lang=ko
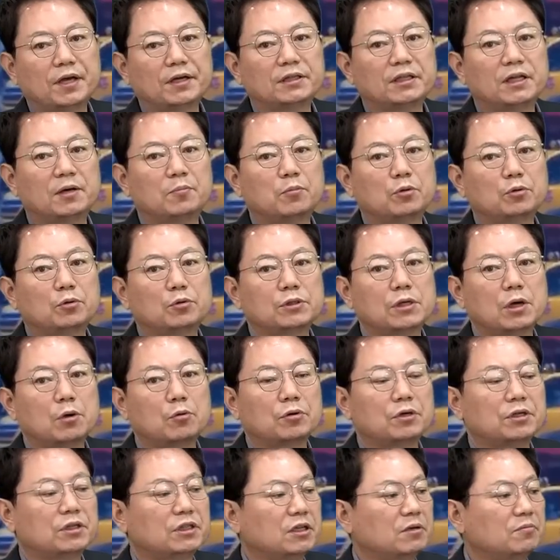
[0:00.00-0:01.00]
횡단보도
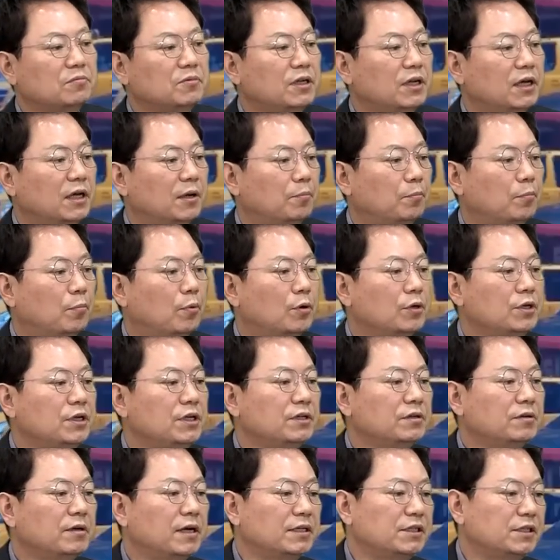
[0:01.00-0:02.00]
사고이기 때문에
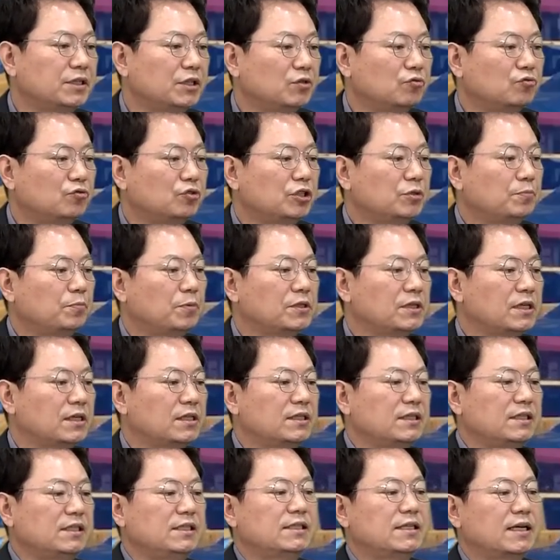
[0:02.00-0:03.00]
본인 과실이
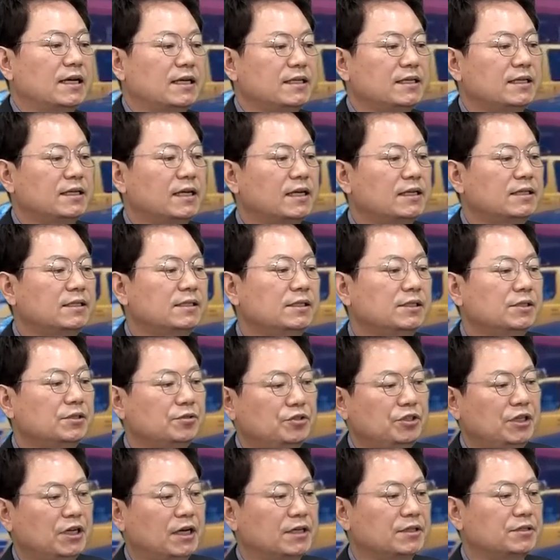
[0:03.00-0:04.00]
90%
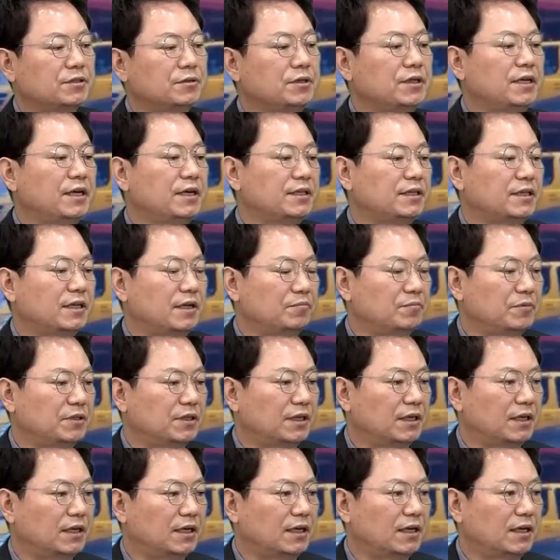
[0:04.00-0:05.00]
이상이라는 뉘앙스로 얘기를
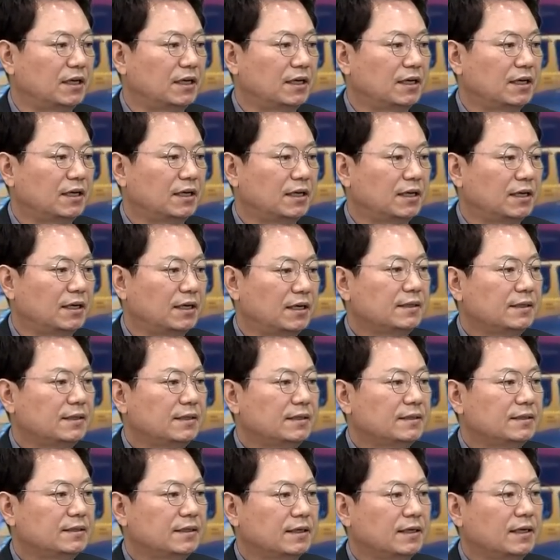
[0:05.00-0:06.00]
합니다.
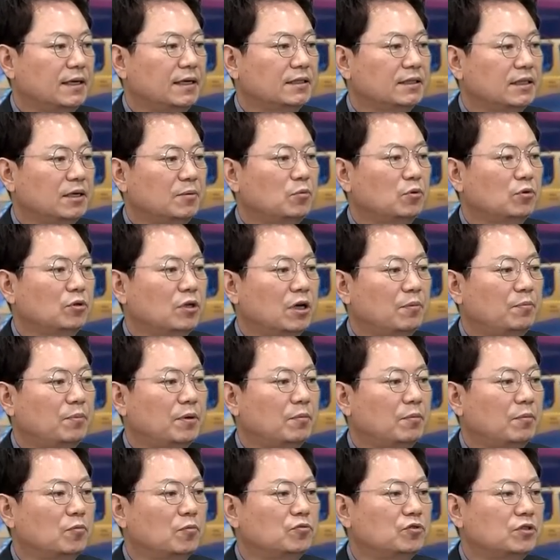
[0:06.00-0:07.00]
제가 횡단보도
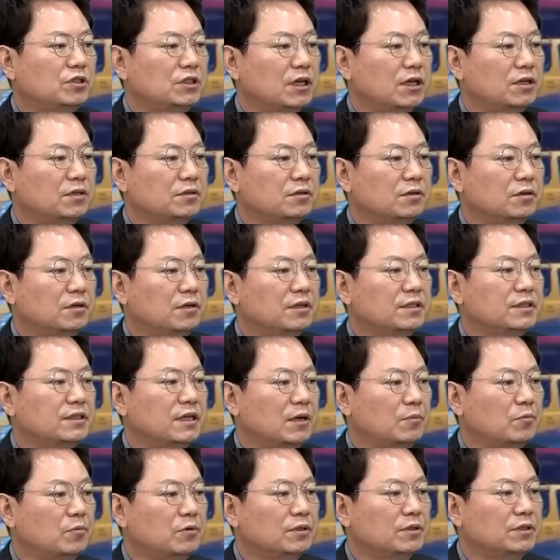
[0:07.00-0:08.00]
멈추지 않은 건
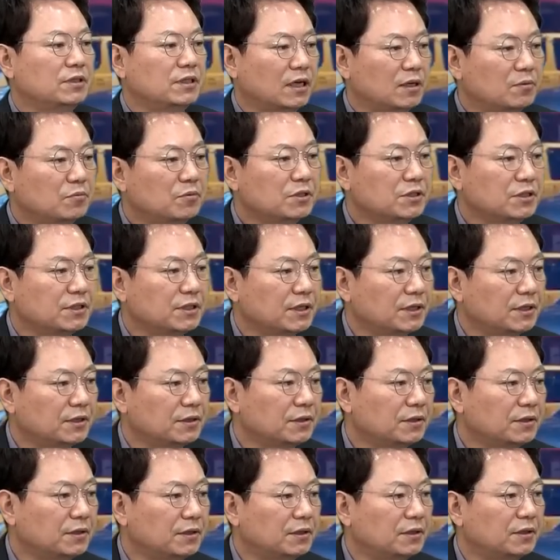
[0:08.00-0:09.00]
잘못,
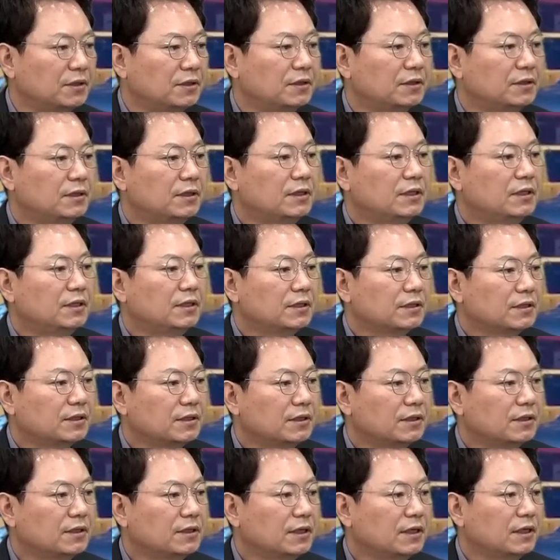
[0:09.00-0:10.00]
잘못이에요.
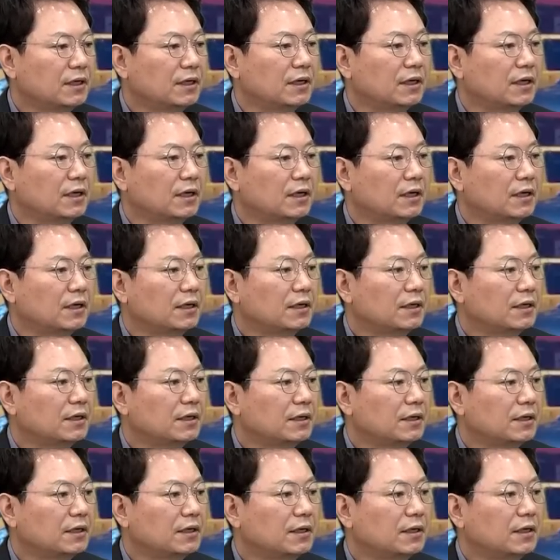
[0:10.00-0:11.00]
그런데
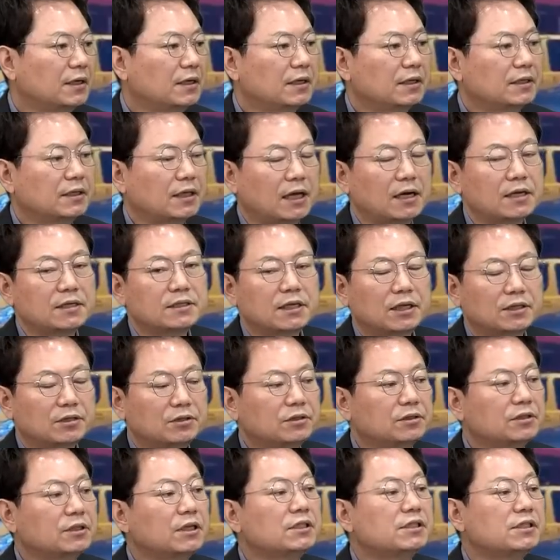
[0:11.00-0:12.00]
다른
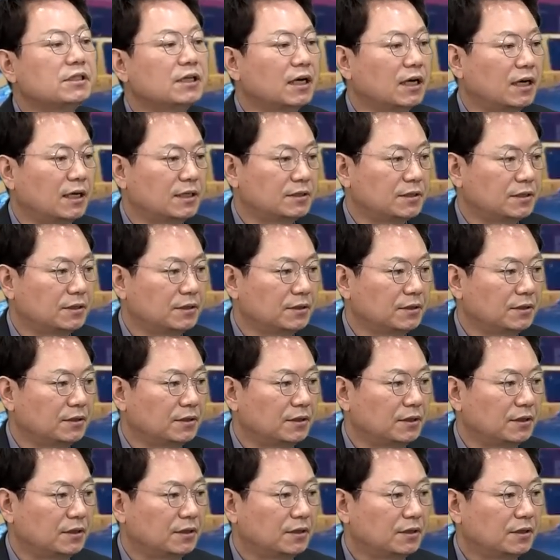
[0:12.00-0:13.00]
차들도 그냥
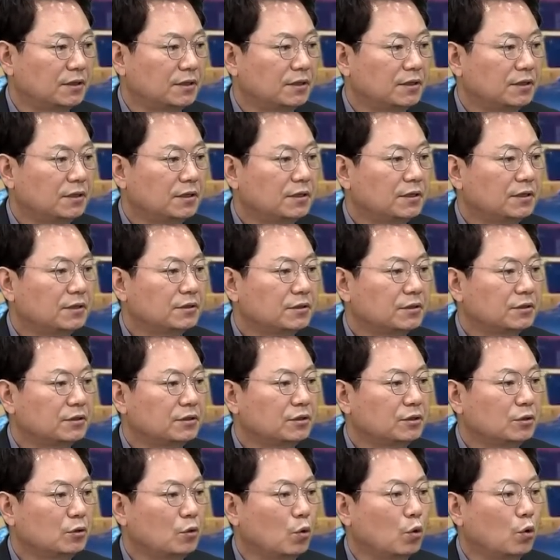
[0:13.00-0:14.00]
지나갔어요.
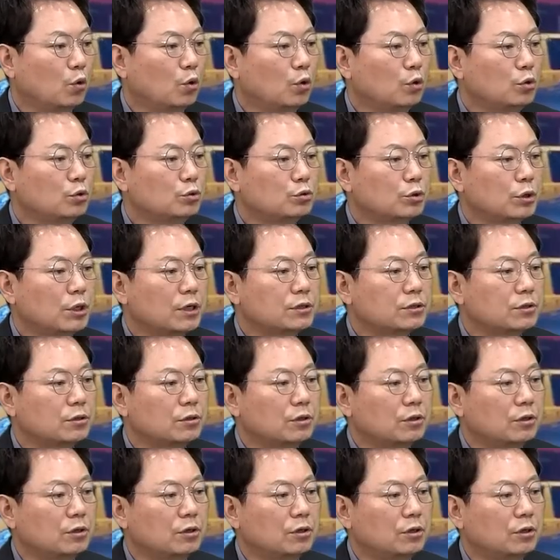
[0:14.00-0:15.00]
저는
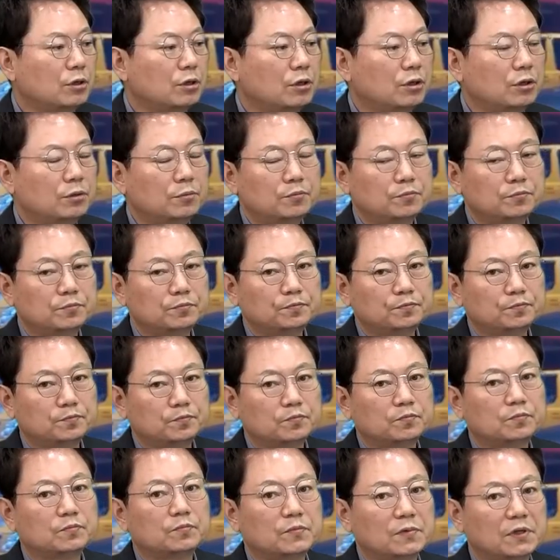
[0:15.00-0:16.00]
오른쪽에서
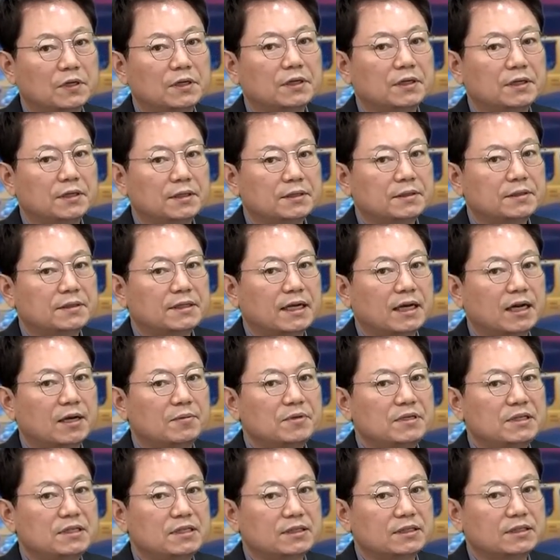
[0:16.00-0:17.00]

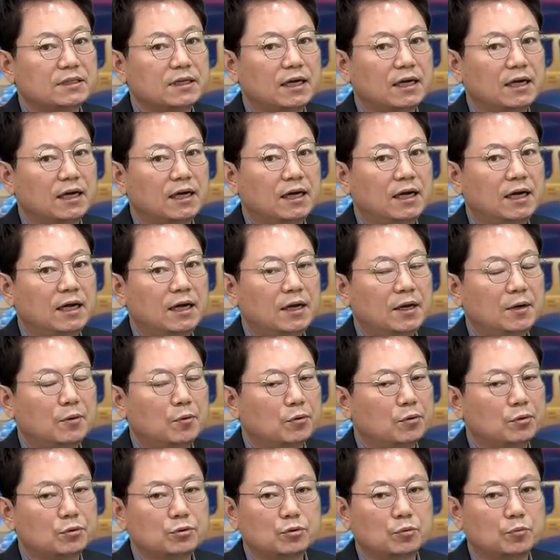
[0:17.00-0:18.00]
사람이 있을까?
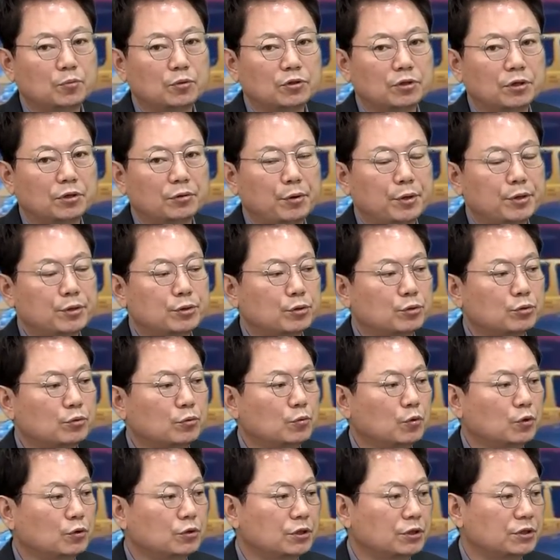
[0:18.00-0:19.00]
오른쪽 보느라고 왼쪽은
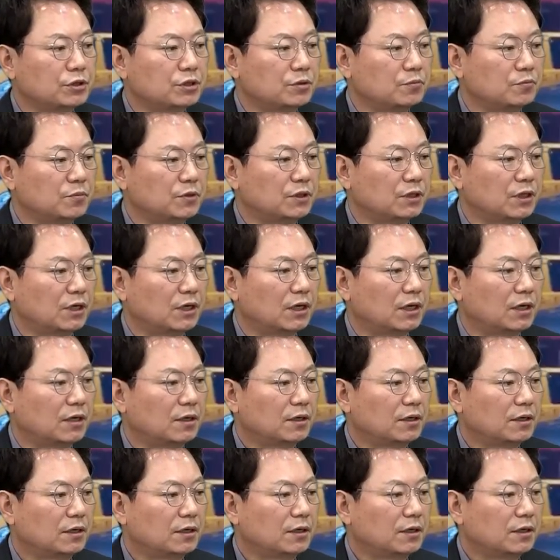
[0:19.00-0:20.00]
좀 놓쳤습니다.